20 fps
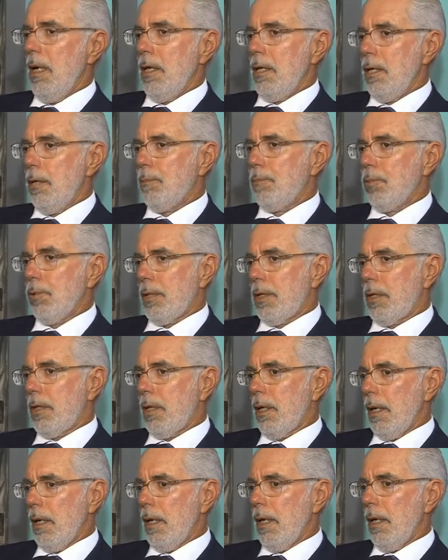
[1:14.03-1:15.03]
e
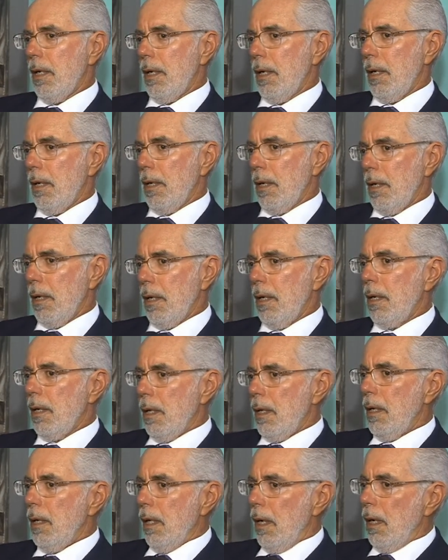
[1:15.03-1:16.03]

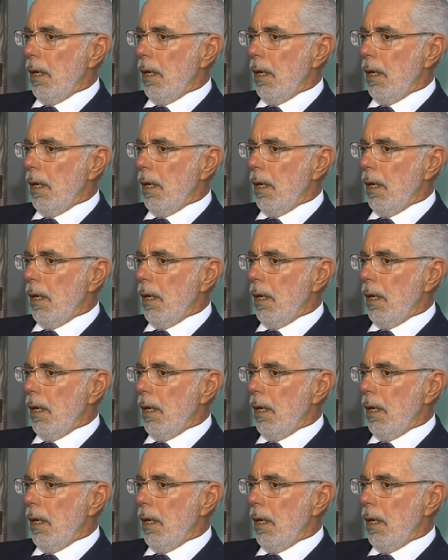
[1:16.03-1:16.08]
porque